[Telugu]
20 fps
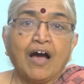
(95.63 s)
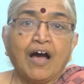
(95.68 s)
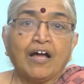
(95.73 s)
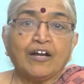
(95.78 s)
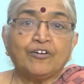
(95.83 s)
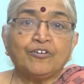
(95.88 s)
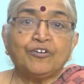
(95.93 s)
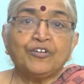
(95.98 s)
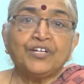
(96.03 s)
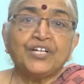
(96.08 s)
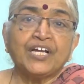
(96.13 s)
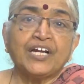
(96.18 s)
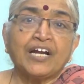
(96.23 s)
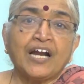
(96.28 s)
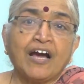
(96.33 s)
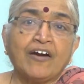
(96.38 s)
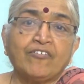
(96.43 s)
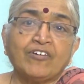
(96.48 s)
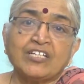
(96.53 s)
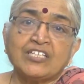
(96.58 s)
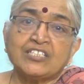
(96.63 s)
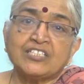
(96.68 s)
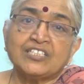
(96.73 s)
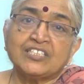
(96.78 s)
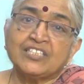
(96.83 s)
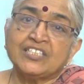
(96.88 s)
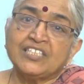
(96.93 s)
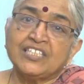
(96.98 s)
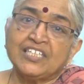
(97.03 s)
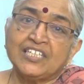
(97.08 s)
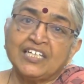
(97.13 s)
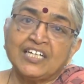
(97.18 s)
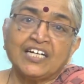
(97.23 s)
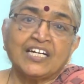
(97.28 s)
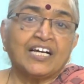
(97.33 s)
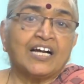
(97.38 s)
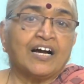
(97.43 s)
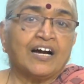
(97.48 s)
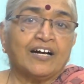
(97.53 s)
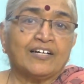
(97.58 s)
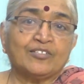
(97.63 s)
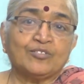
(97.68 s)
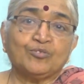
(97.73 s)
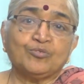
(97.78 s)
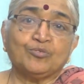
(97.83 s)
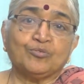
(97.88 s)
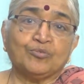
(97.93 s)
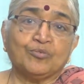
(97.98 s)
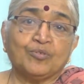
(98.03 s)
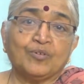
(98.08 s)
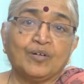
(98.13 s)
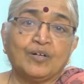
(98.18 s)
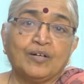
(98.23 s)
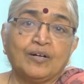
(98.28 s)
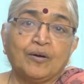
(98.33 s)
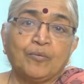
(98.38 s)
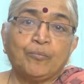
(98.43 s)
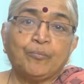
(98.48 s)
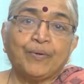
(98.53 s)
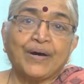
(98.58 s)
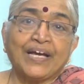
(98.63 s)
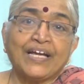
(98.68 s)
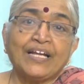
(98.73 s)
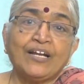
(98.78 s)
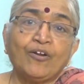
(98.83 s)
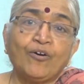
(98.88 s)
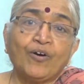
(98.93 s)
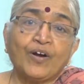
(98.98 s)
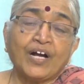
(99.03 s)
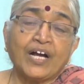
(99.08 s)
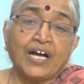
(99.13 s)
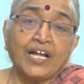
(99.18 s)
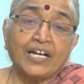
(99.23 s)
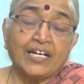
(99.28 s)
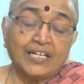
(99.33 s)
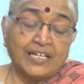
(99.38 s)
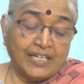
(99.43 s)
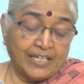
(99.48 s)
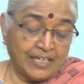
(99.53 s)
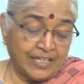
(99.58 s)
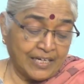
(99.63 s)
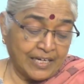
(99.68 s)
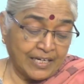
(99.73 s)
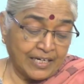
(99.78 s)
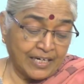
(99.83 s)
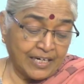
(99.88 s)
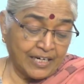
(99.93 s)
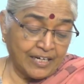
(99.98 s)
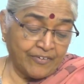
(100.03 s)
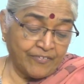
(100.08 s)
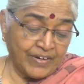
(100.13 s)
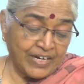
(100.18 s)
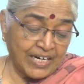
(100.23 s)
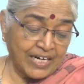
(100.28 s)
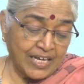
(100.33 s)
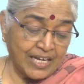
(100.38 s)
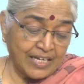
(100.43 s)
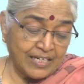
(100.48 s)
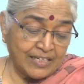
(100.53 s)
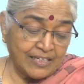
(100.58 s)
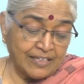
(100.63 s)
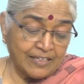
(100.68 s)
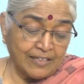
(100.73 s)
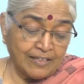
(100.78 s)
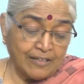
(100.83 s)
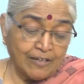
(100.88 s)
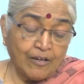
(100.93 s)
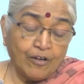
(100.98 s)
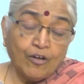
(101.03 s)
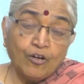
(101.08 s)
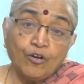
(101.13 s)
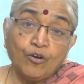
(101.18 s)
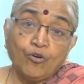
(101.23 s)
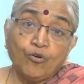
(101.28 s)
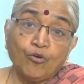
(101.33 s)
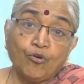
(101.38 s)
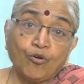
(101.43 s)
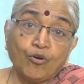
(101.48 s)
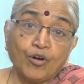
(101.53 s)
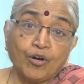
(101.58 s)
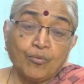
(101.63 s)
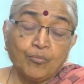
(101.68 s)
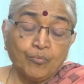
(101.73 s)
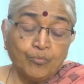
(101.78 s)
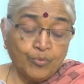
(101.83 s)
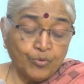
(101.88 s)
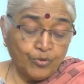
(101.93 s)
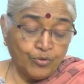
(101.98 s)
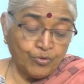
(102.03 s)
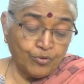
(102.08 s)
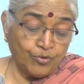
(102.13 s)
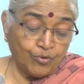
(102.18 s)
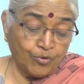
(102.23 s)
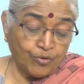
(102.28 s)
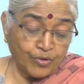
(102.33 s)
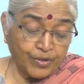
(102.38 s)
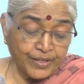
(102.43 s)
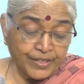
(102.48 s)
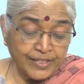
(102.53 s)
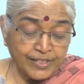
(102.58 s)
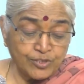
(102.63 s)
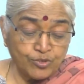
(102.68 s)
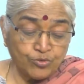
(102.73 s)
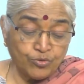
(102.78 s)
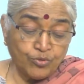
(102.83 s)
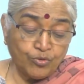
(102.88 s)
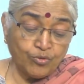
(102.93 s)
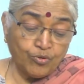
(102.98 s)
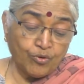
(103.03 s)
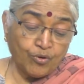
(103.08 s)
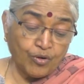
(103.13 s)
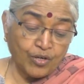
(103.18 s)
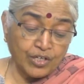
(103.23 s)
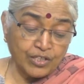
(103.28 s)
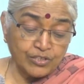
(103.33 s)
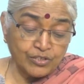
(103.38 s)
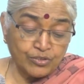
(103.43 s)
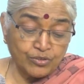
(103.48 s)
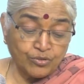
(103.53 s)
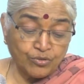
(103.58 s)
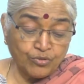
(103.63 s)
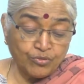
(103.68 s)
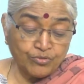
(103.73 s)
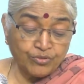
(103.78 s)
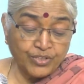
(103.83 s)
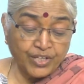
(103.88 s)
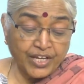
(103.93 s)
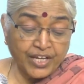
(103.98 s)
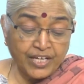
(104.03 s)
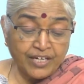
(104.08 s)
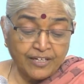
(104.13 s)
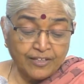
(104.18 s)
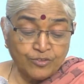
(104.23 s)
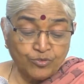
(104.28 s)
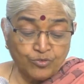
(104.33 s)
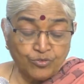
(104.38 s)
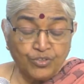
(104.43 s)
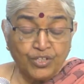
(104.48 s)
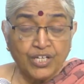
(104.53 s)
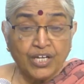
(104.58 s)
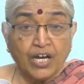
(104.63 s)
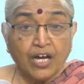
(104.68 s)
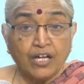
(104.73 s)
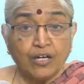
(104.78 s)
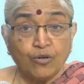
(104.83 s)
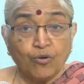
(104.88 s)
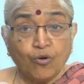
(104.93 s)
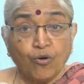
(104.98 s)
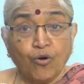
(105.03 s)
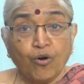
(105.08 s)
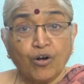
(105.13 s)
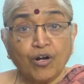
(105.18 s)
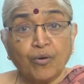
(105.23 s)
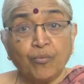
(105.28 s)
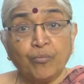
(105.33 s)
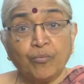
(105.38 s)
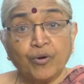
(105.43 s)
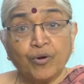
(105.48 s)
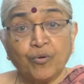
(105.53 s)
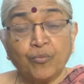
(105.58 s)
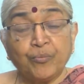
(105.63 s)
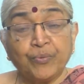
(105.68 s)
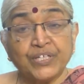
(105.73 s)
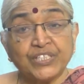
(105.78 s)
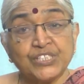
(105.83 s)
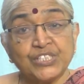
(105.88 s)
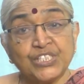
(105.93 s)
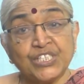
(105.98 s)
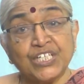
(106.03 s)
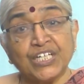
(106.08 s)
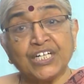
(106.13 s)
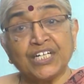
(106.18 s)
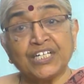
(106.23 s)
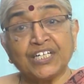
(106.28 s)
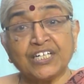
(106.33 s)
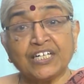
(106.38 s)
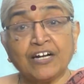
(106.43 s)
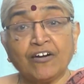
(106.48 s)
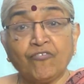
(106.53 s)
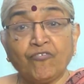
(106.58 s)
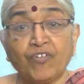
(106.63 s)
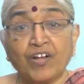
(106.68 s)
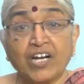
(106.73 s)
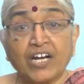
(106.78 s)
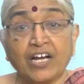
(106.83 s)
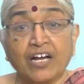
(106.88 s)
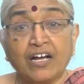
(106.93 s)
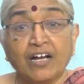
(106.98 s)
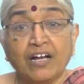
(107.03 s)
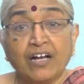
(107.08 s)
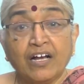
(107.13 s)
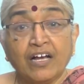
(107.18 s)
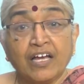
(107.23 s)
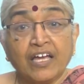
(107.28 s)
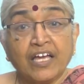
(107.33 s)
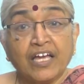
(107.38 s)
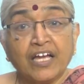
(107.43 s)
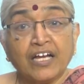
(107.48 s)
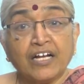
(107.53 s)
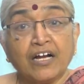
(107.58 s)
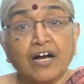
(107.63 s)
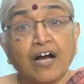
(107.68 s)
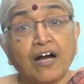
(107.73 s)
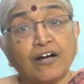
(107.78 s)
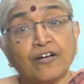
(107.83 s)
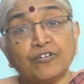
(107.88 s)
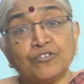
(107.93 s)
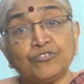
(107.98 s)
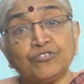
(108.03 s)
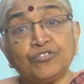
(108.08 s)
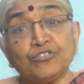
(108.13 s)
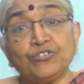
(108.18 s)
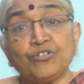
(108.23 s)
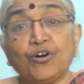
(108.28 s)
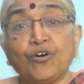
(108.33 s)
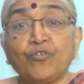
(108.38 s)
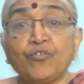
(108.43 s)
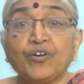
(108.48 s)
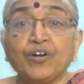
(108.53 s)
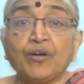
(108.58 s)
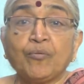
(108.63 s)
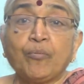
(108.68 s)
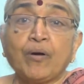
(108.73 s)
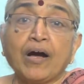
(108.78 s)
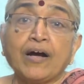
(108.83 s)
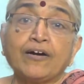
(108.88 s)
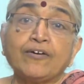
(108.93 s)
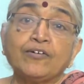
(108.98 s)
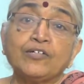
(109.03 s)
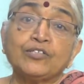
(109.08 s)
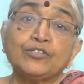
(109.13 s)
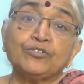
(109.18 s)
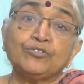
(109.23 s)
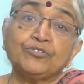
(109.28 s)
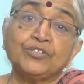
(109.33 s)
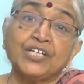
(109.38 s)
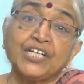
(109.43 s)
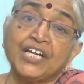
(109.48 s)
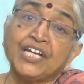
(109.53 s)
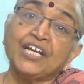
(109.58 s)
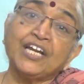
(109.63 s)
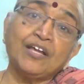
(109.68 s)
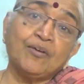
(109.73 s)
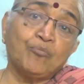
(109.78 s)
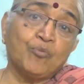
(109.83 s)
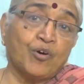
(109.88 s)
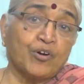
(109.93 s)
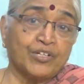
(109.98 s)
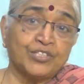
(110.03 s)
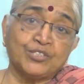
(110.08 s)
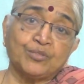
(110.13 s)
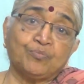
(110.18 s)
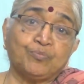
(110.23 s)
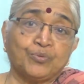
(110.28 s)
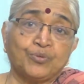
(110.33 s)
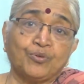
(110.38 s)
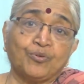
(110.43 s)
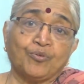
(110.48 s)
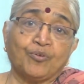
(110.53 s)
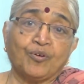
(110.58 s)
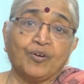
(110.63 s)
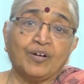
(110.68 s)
అనుజ్ఞ రావాల్సింది ఇక్కడ కాదు పైలోకాలకి ఎక్కడికి వెళ్ళాలి లోకంబులు లోకేశులు లోకస్తులు తెగిన తుది అలోకంబకు పెంజీకటి కవ్వల ఏకాకృతితో ఉన్న భగవంతునికి నీ మొర చెప్పుకో